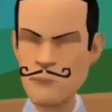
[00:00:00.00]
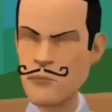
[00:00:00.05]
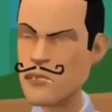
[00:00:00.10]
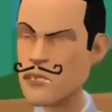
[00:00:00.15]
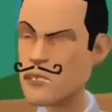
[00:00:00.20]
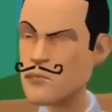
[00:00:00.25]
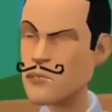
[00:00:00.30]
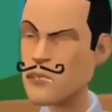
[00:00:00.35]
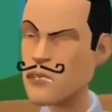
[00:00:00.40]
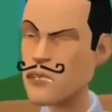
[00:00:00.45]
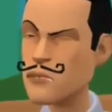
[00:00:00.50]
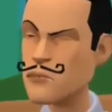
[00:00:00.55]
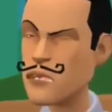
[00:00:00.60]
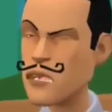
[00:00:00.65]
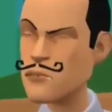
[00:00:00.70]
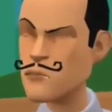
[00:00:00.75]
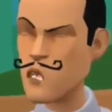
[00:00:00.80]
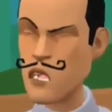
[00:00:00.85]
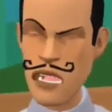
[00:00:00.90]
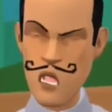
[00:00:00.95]
জুয়া খেলা
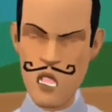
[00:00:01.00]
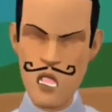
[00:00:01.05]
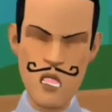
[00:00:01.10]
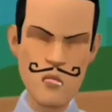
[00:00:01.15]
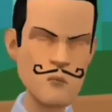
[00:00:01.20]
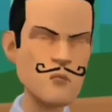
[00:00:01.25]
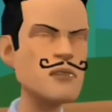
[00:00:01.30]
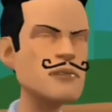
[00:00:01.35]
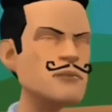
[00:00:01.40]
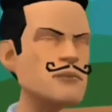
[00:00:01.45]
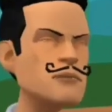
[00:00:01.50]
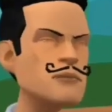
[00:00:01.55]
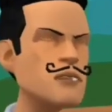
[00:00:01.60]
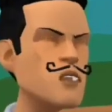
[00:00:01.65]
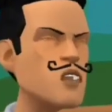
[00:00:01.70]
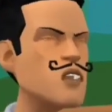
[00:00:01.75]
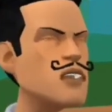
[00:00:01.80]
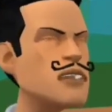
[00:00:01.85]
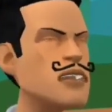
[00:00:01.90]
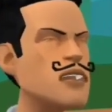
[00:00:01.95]
কেন হারাম
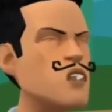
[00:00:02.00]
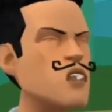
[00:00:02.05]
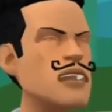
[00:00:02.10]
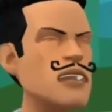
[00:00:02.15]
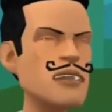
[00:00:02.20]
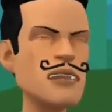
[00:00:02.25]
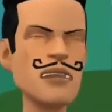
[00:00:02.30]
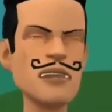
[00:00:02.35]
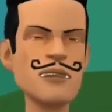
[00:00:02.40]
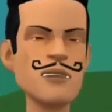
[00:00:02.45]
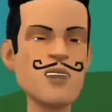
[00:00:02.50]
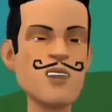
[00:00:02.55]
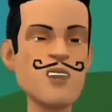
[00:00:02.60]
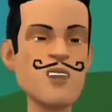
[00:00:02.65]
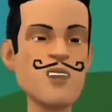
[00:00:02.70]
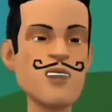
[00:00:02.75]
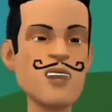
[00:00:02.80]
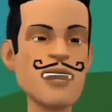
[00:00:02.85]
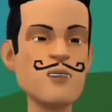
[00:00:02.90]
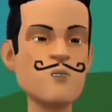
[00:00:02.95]
হারামের পথে
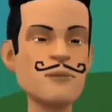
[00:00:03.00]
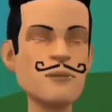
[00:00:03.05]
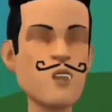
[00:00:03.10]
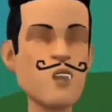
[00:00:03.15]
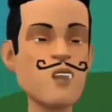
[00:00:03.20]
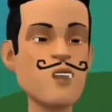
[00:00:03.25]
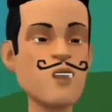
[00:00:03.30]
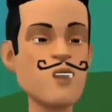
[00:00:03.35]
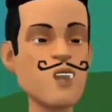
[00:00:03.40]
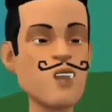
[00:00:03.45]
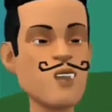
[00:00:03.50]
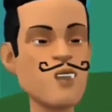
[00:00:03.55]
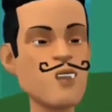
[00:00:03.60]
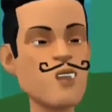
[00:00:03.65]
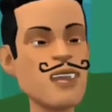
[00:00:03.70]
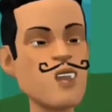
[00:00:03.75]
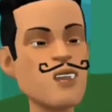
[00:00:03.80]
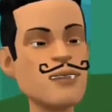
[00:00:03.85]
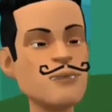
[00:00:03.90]
চললে ধ্বংস অনিবার্য